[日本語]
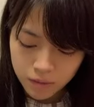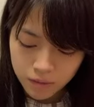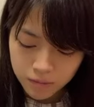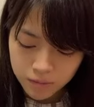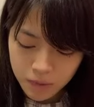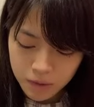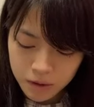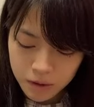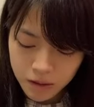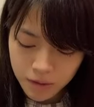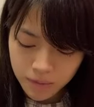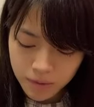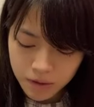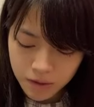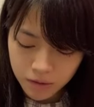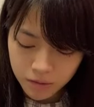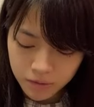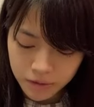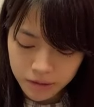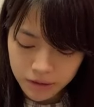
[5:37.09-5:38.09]
松山
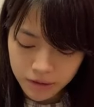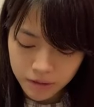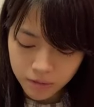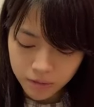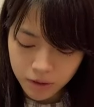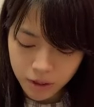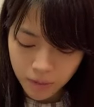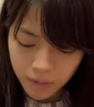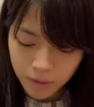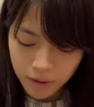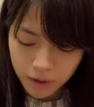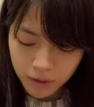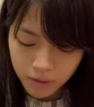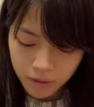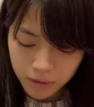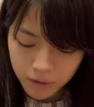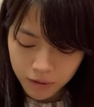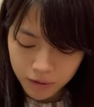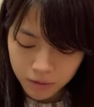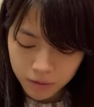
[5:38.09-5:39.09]
サロンキティのキャパが
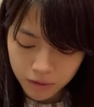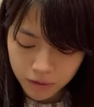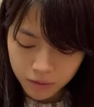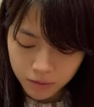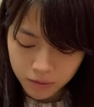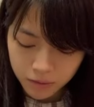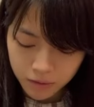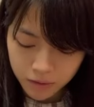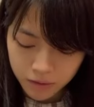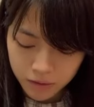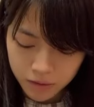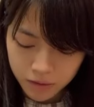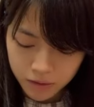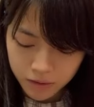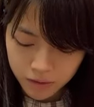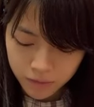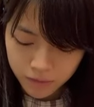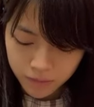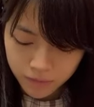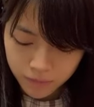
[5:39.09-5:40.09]
分かんないんだよね
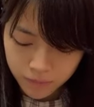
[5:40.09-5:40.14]
私